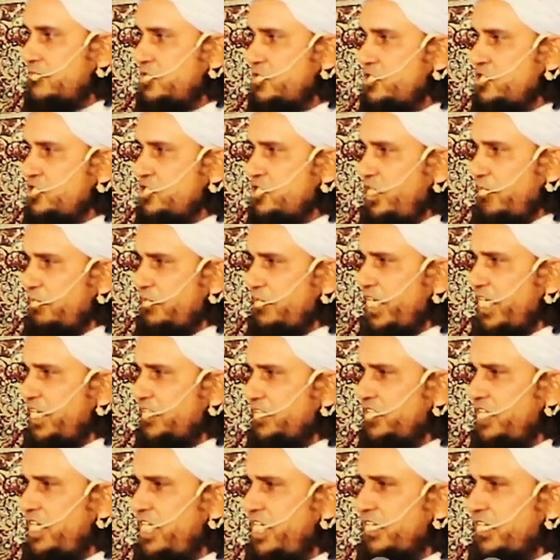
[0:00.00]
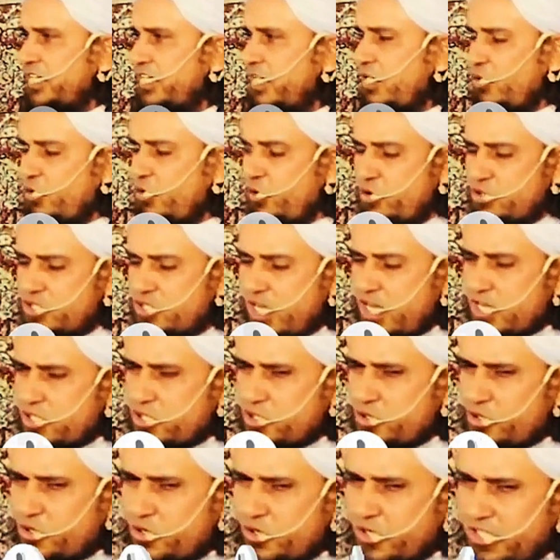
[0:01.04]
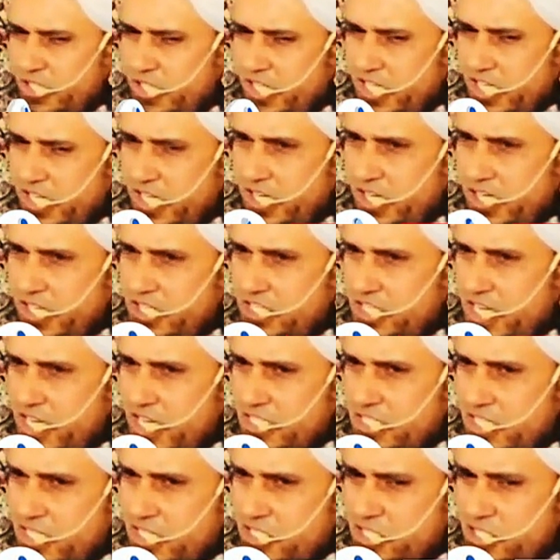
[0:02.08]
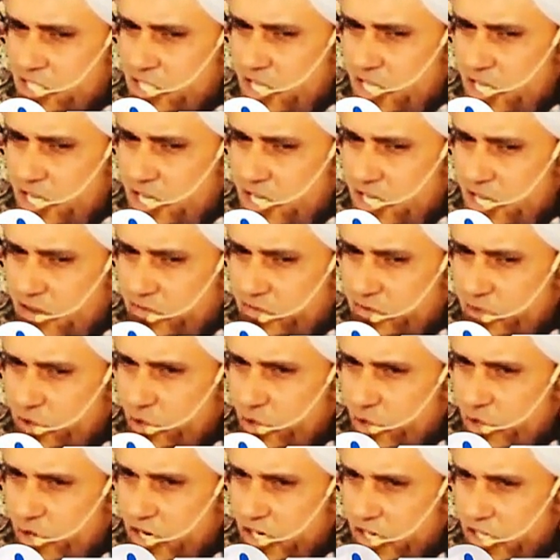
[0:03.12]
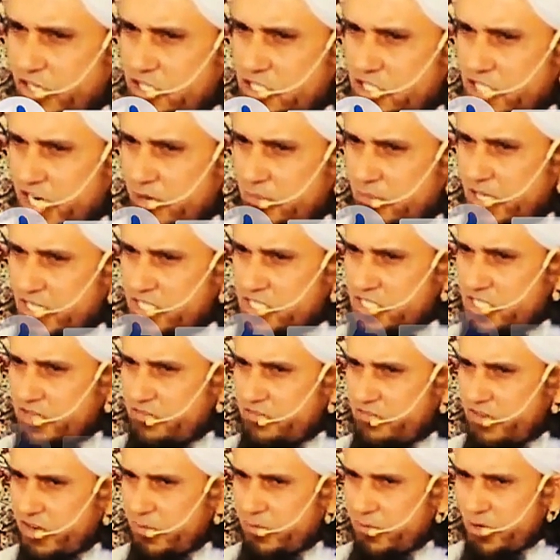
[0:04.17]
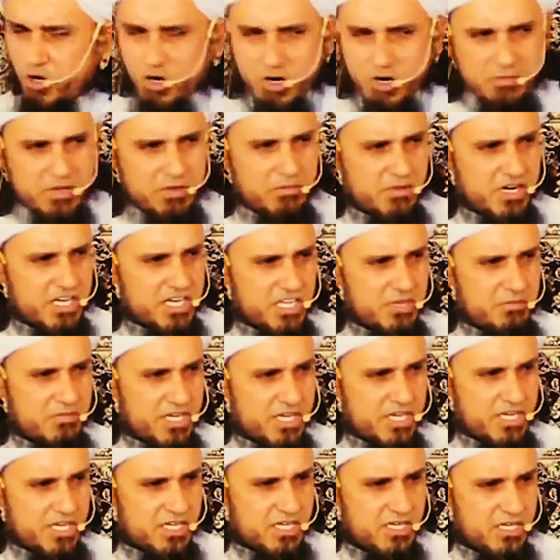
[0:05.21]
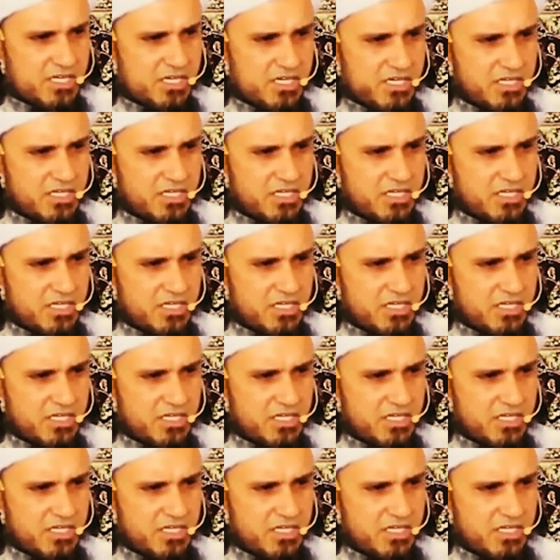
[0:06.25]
सब कहते हैं कि रोजा छोड़ने की इजाजत सिर्फ दो कंडीशन में है सफर में और बीमारी में